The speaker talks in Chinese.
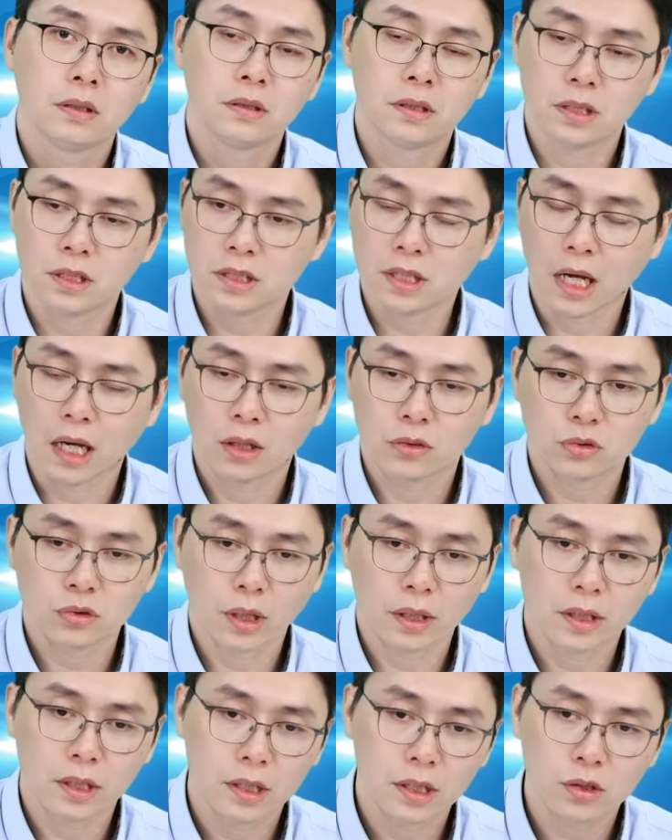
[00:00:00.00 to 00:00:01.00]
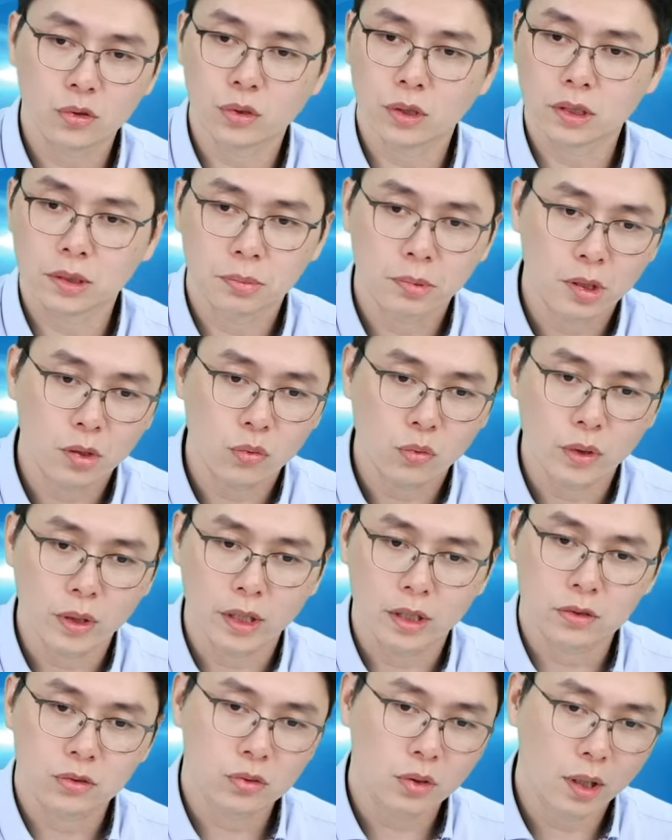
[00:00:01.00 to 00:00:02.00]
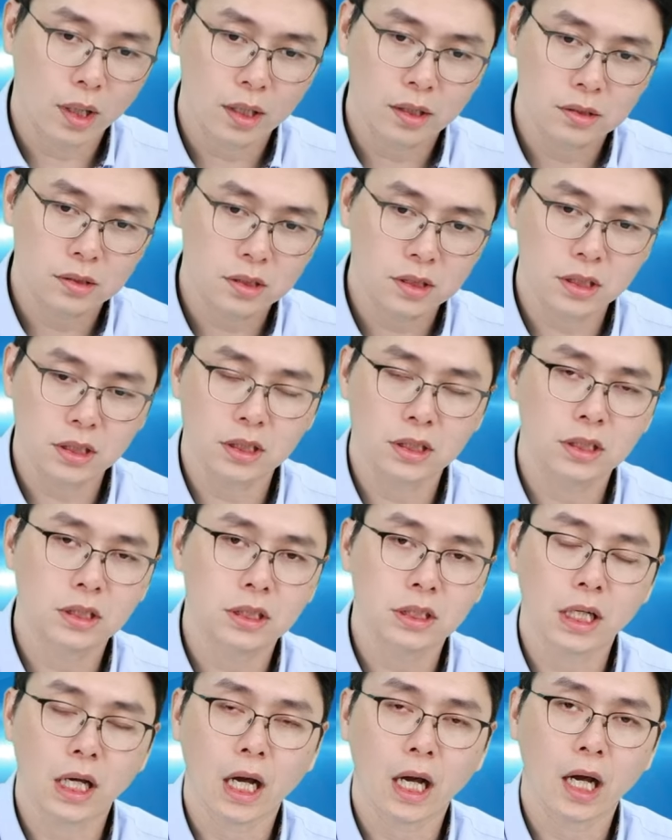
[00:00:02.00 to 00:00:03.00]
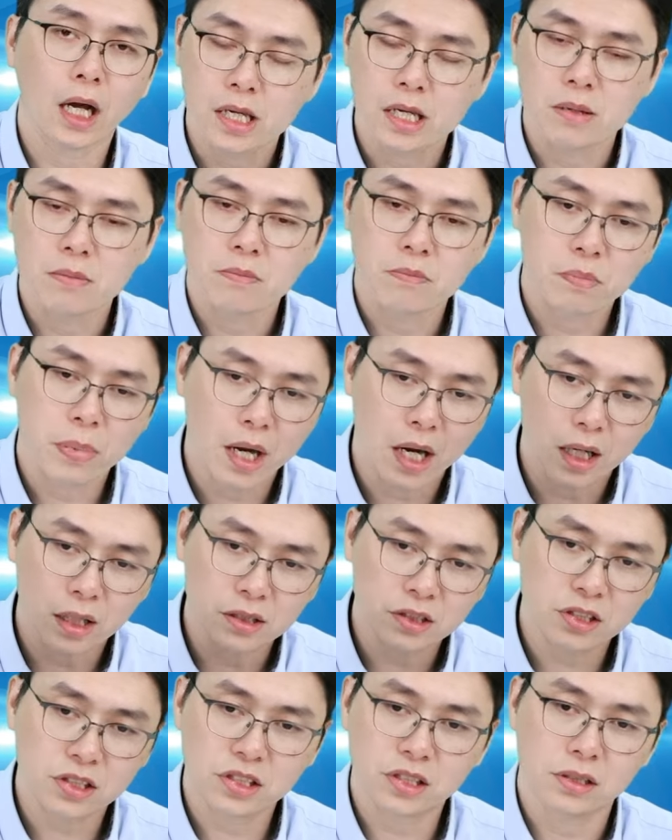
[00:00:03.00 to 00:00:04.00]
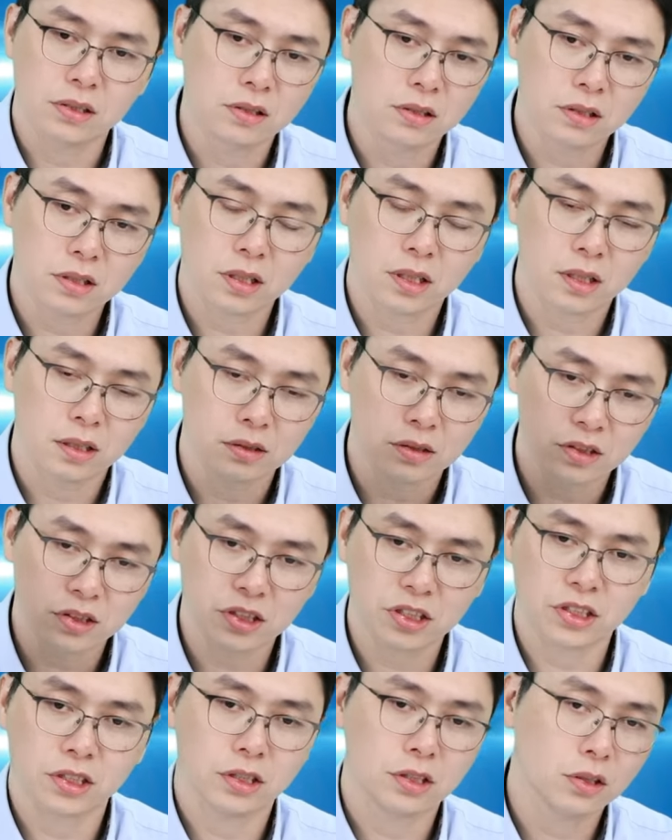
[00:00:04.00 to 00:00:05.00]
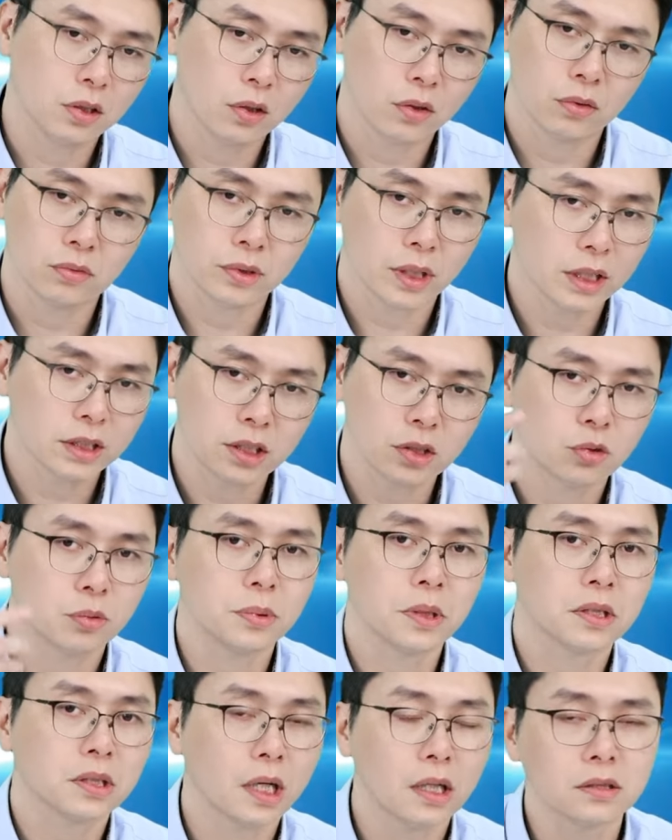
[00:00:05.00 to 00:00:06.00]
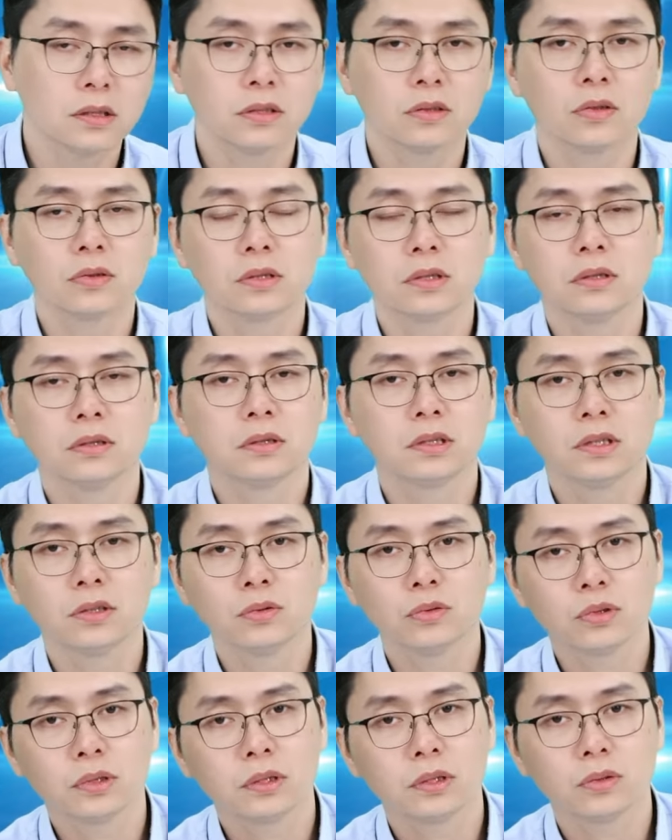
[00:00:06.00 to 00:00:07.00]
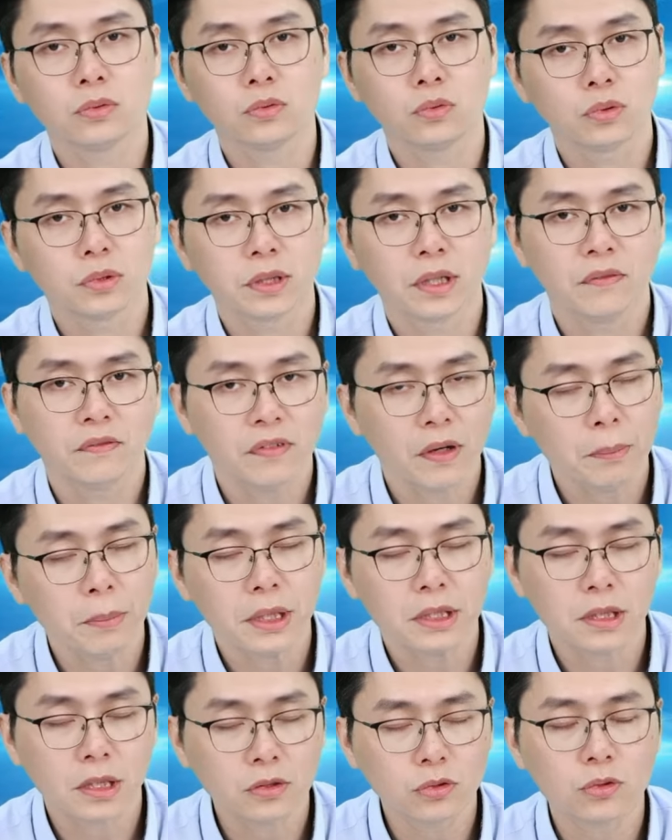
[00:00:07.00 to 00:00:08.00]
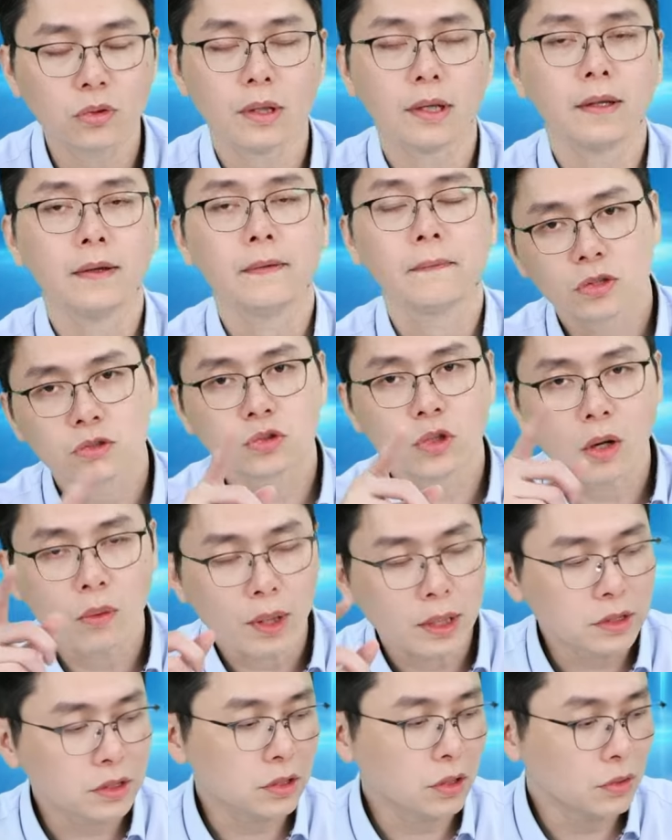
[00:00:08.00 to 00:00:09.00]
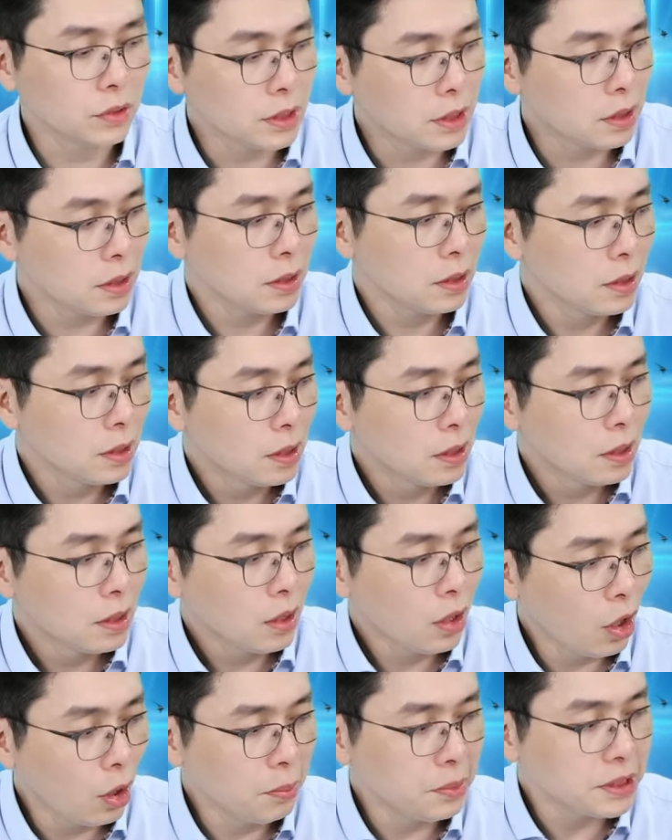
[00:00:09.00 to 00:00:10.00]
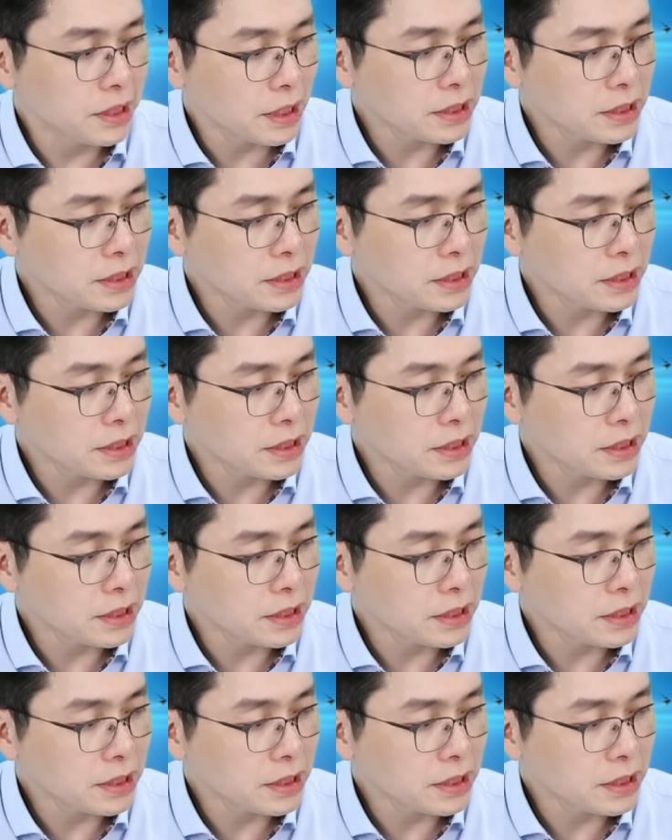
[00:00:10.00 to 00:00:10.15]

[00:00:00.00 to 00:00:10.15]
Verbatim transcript: 低档赚了一堆什么伟创、技嘉、银邦、勤诚、奇宏那些股票，当时都是几乎是五成翻倍在赚。都赚完之后呢，后面